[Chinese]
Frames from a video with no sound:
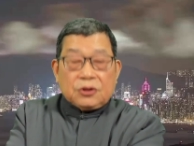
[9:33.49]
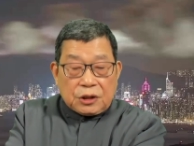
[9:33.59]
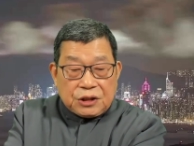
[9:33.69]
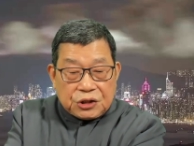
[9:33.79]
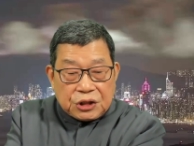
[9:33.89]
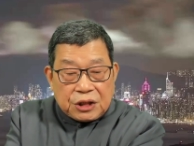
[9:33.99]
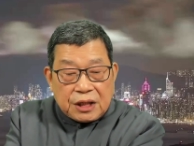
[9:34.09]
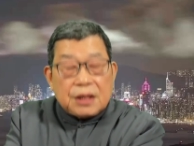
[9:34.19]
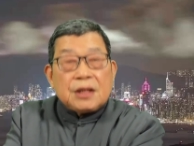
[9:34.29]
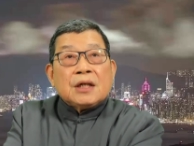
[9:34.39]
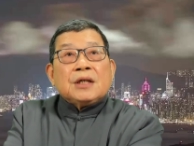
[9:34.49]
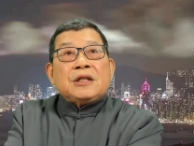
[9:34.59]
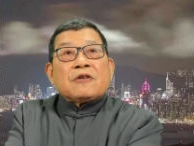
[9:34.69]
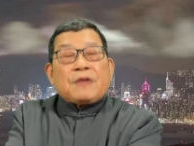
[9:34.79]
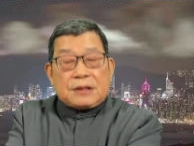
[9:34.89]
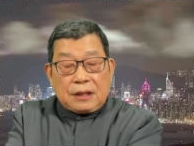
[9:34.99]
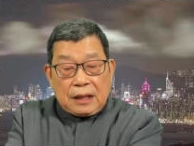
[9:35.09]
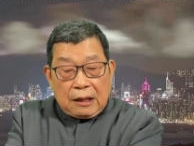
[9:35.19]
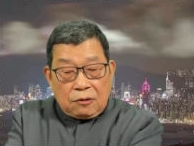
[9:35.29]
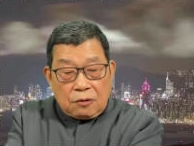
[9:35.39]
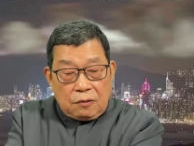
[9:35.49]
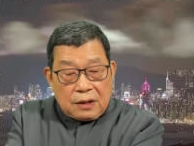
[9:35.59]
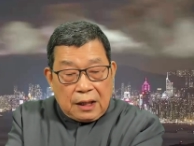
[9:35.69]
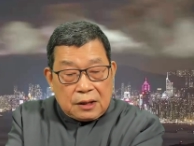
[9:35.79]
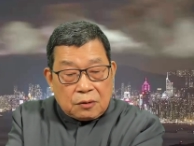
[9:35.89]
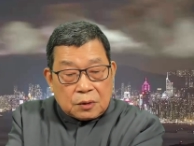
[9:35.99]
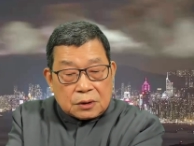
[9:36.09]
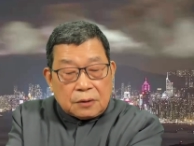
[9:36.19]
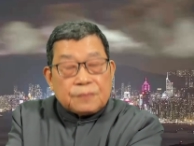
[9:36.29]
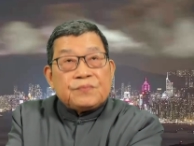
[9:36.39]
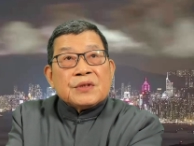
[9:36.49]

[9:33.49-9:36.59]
最近几天也发生了劳工抗议活动。